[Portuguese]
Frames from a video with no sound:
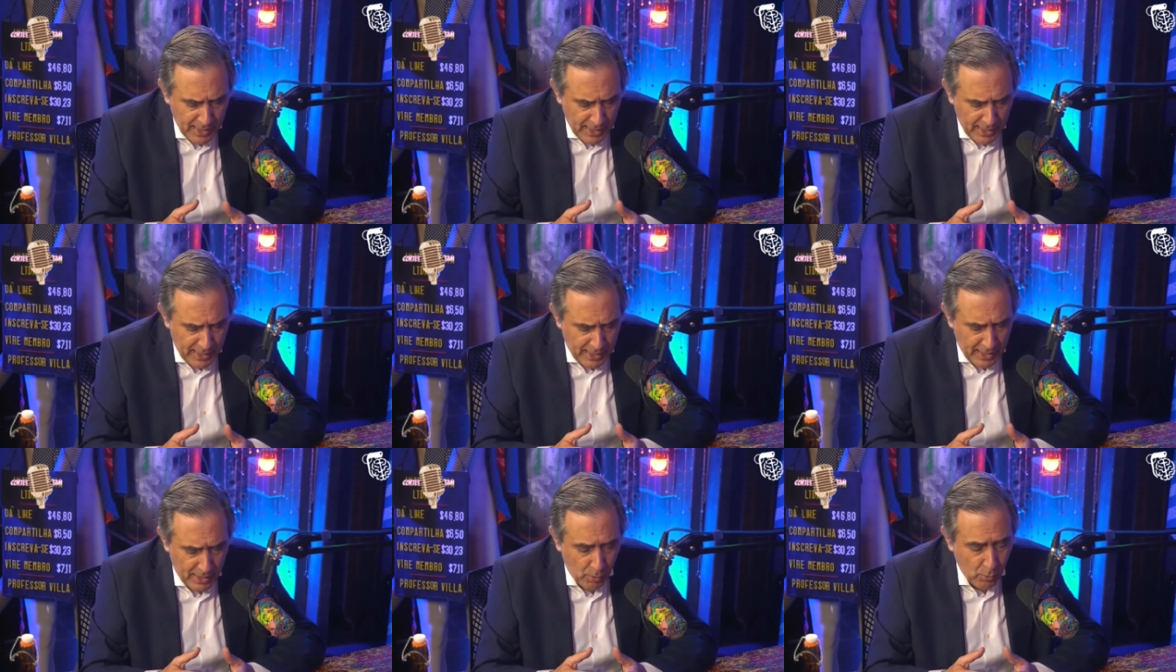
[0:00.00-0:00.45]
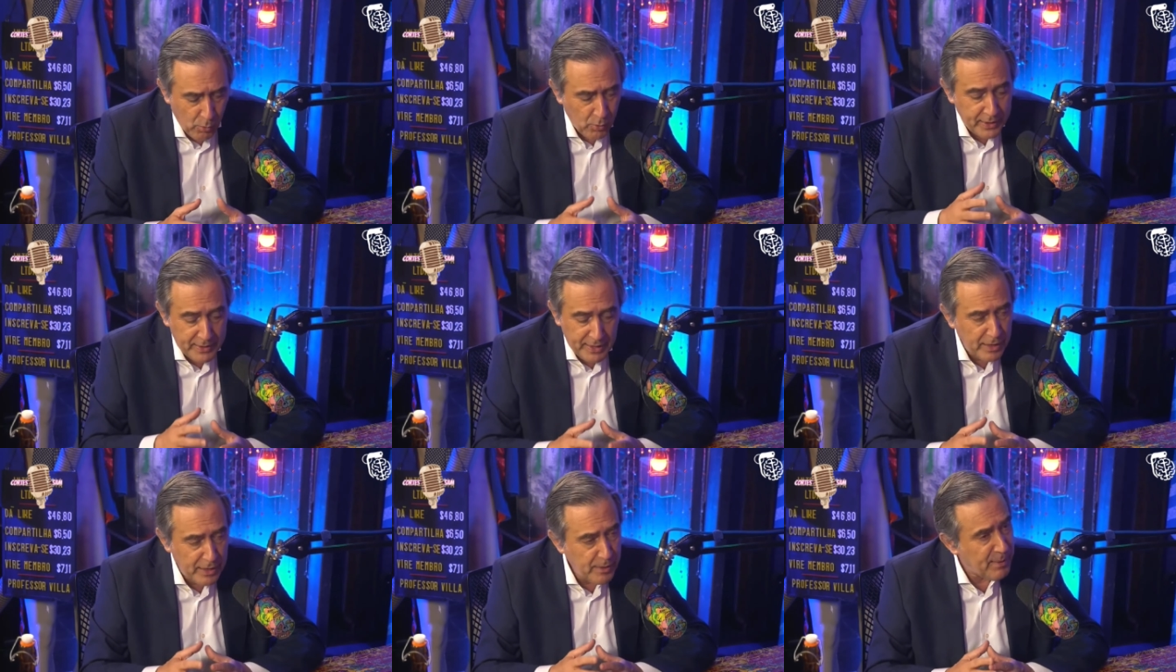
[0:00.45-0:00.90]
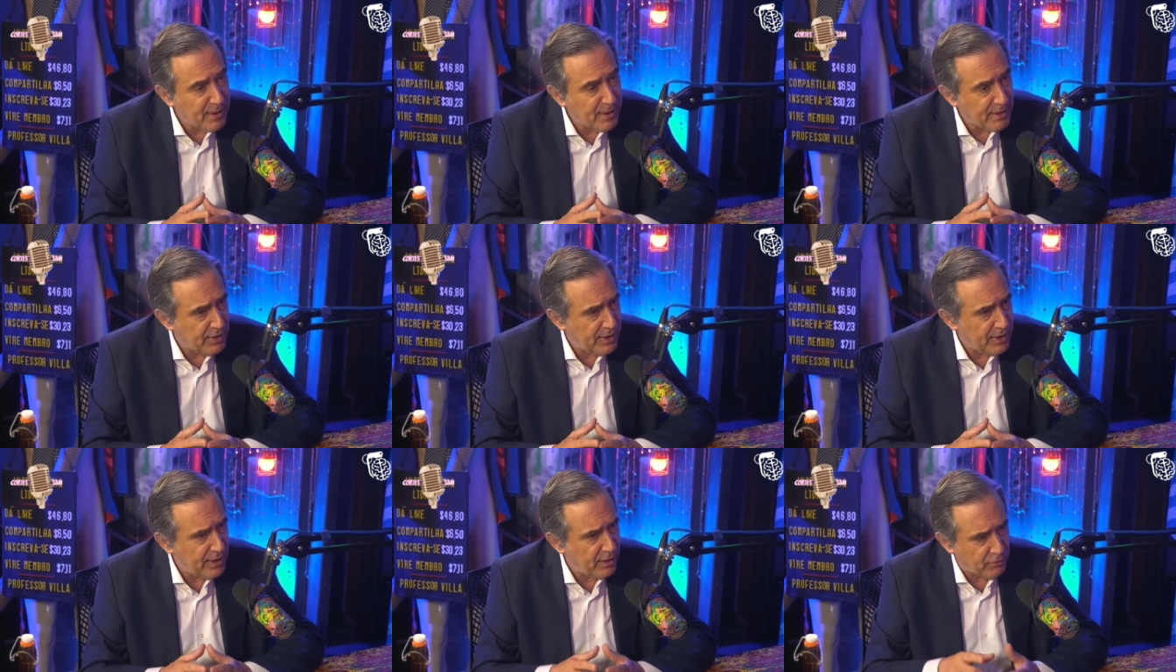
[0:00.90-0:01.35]
ah, o que tem de
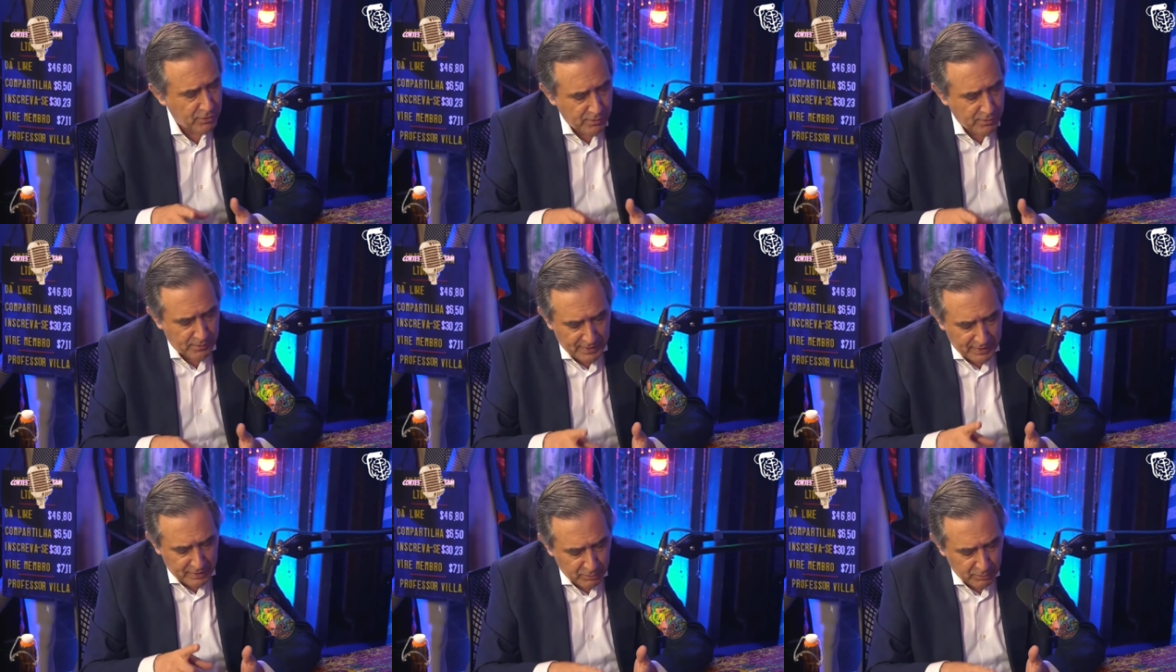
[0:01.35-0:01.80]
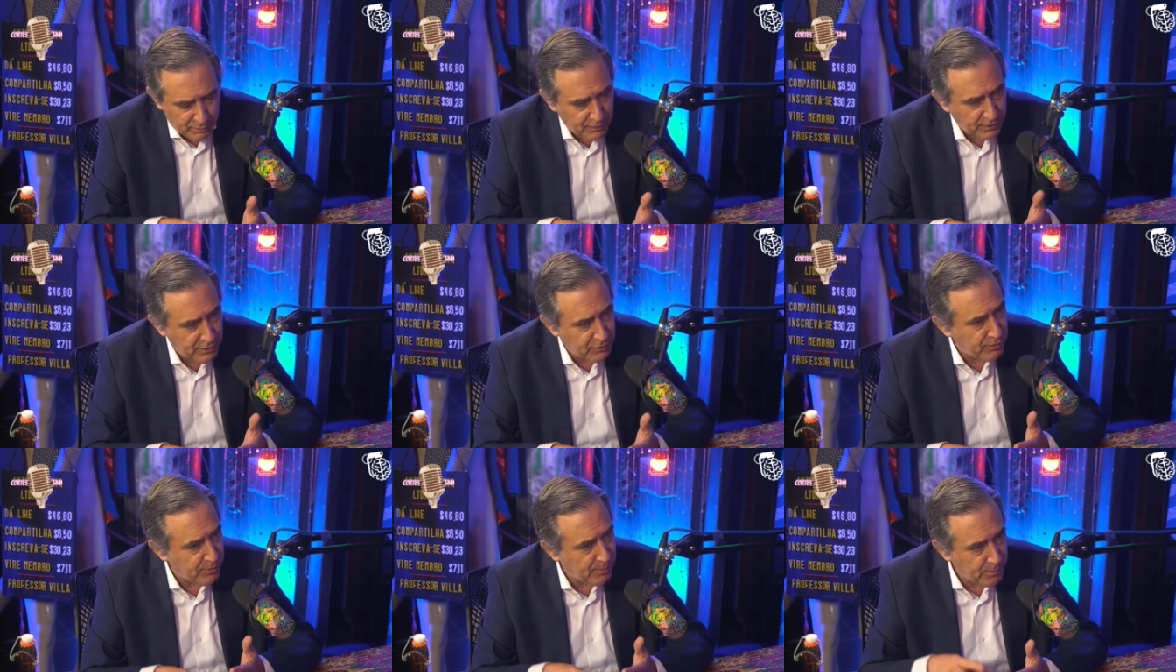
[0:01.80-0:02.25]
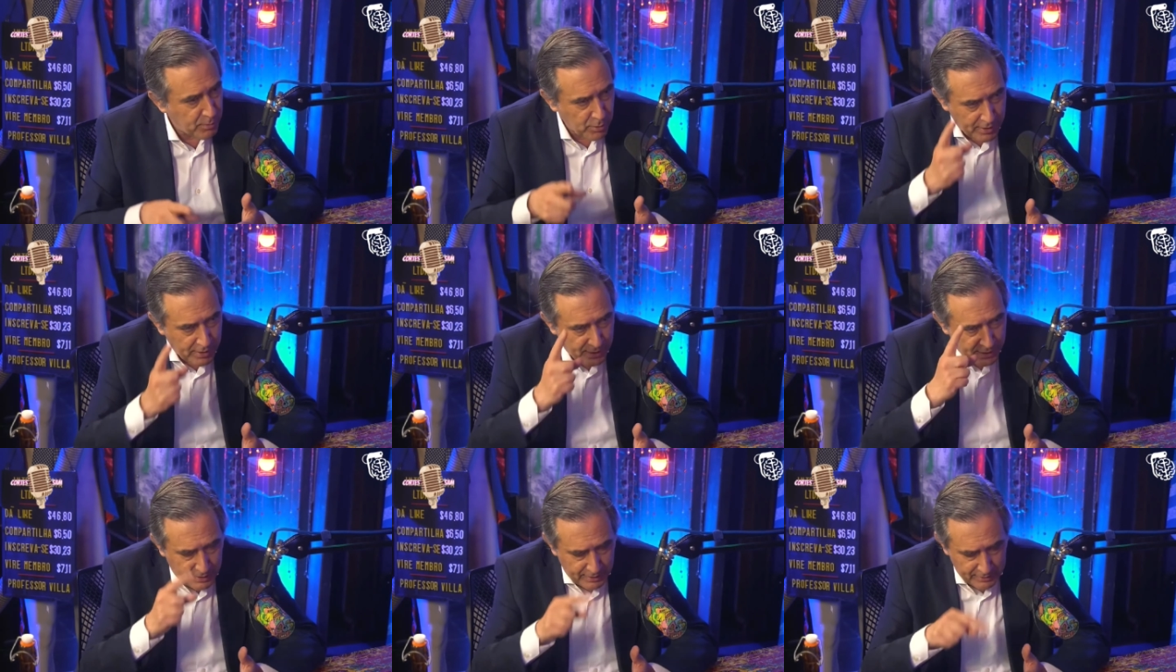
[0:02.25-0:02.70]
brasileiro, você vai lá no
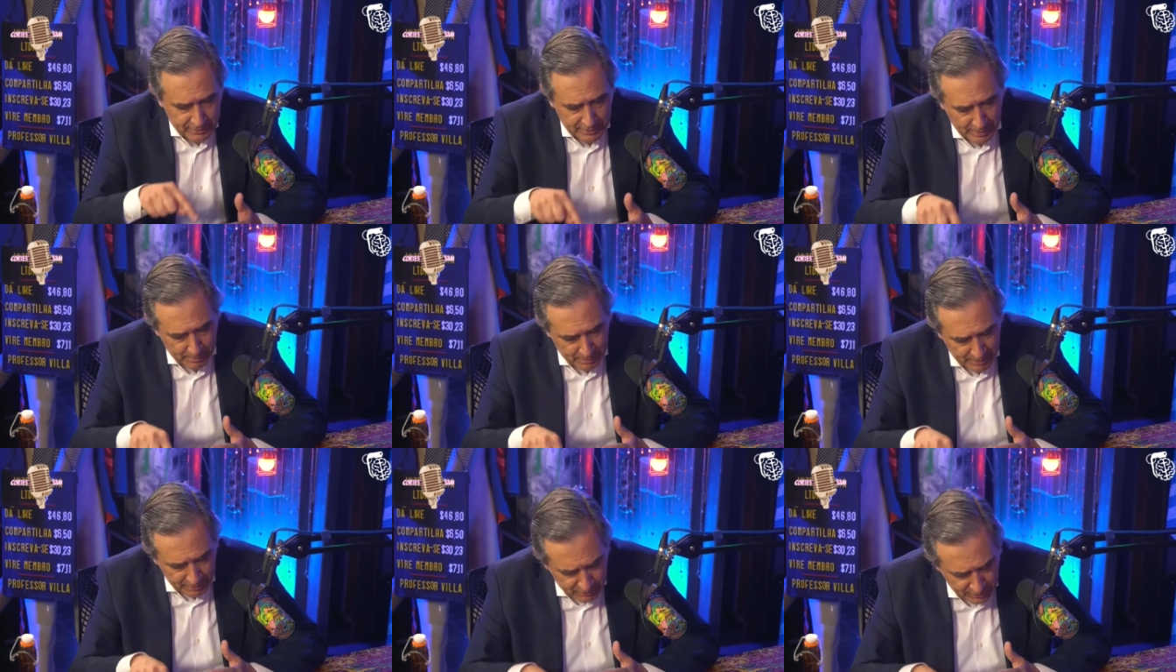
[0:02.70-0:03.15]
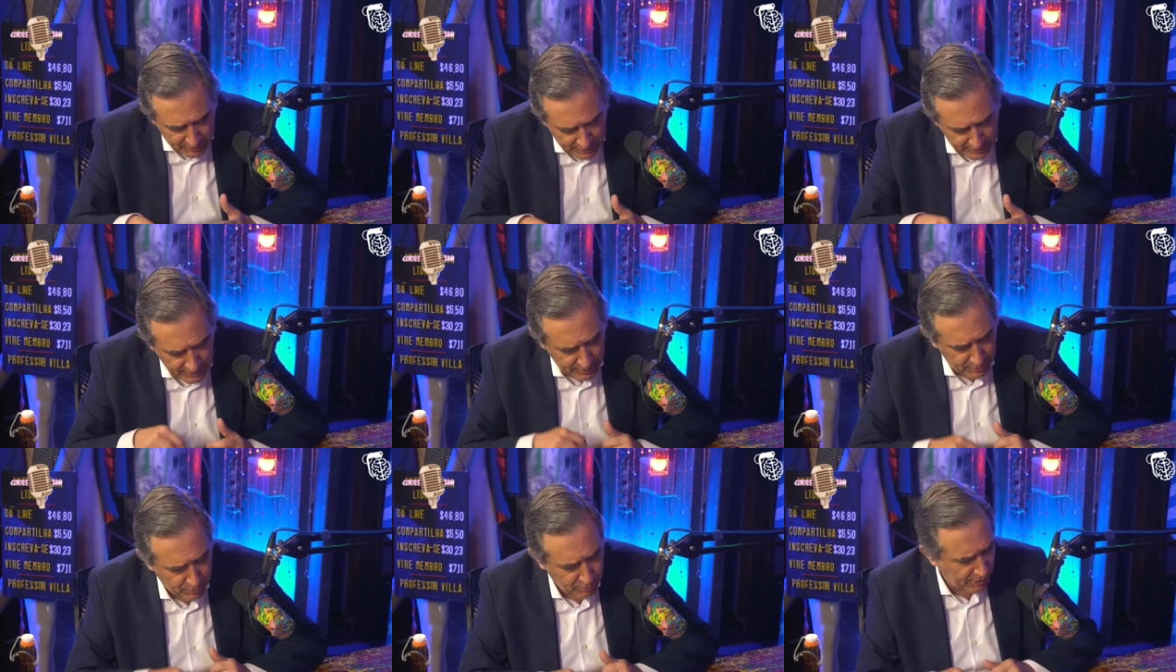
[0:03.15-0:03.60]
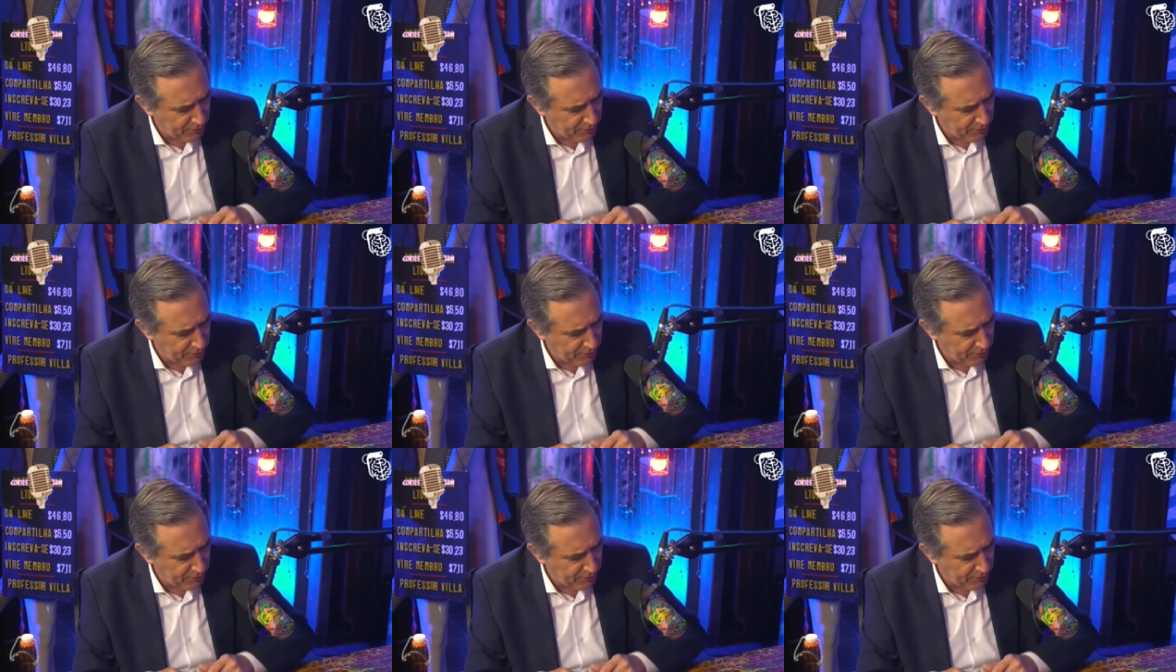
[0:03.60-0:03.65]
Facebook, é. tem brasileiro.